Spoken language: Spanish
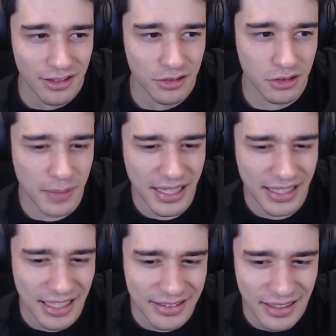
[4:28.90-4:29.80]
Tú
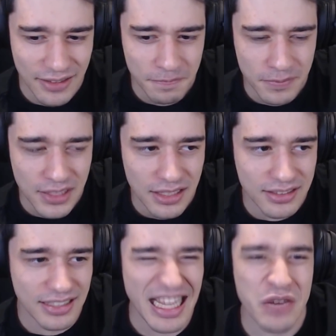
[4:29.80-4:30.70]
imagínate,
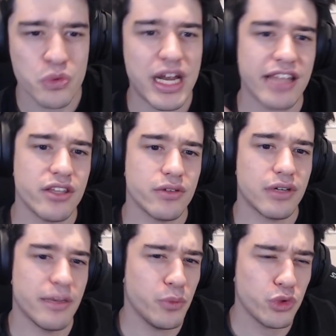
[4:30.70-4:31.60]
si ya en un año
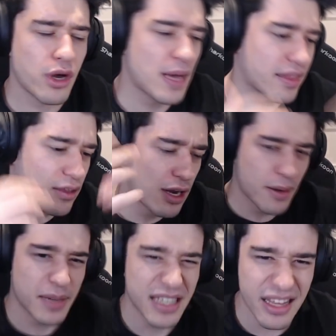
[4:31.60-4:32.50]
el mundo avanza una
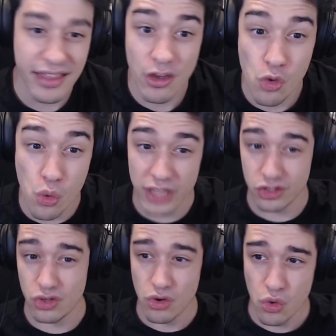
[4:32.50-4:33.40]
barbaridad, en
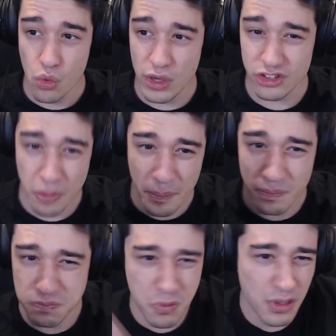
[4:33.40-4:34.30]
cuatro, ¿cuánto,
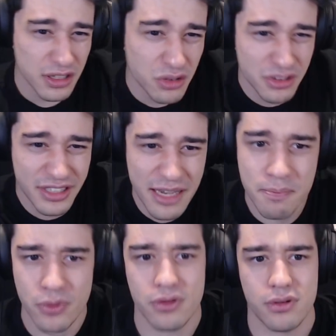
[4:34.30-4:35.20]
cuánto
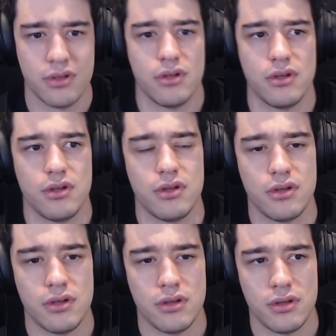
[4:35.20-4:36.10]
tiempo
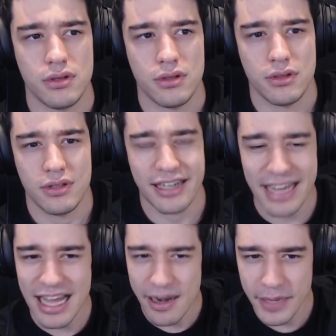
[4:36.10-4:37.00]

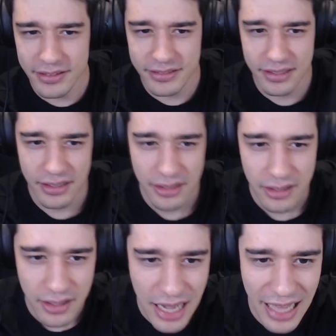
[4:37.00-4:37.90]
realmente
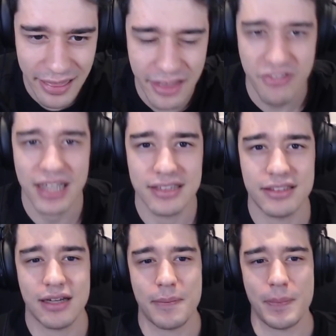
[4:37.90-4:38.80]
hace
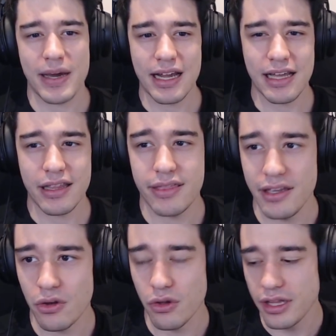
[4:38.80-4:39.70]
falta para
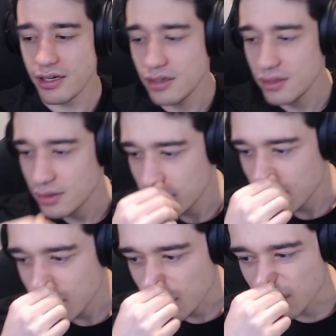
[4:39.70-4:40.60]
decir, joder,
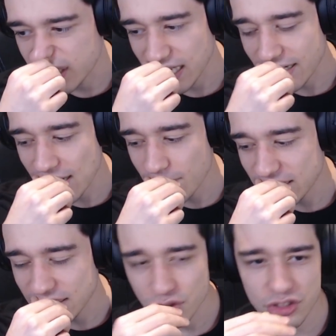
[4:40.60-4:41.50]
o sea,
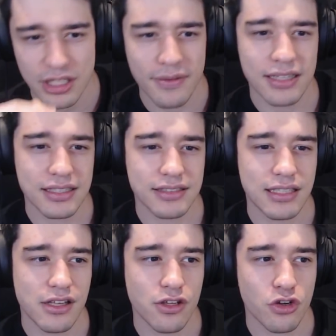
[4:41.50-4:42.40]
realmente estos chavales han
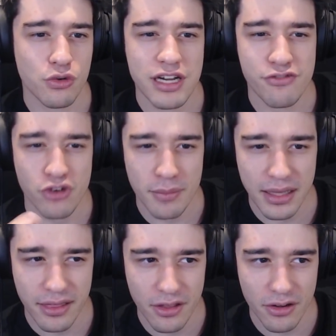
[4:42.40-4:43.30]
salido con una
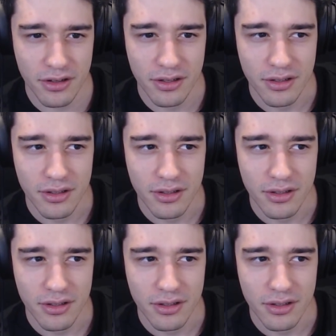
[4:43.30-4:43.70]
formación